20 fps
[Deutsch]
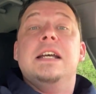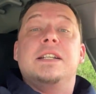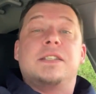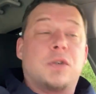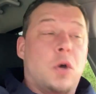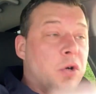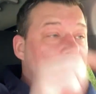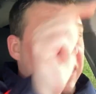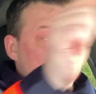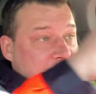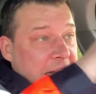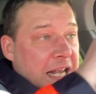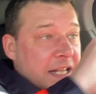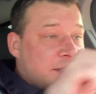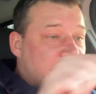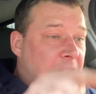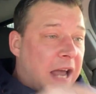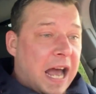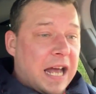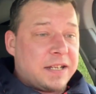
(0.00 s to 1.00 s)
So, das
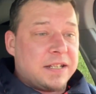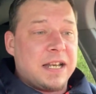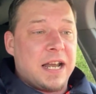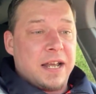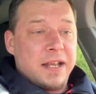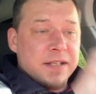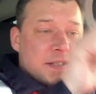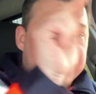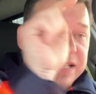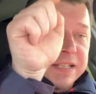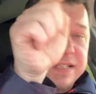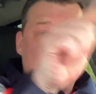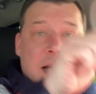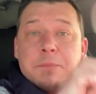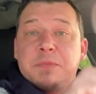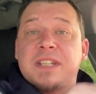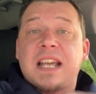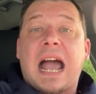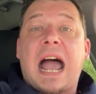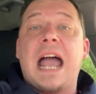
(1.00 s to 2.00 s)
heißt, wir hatten
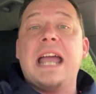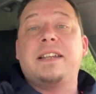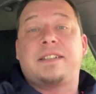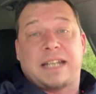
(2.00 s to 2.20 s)
insgesamt drei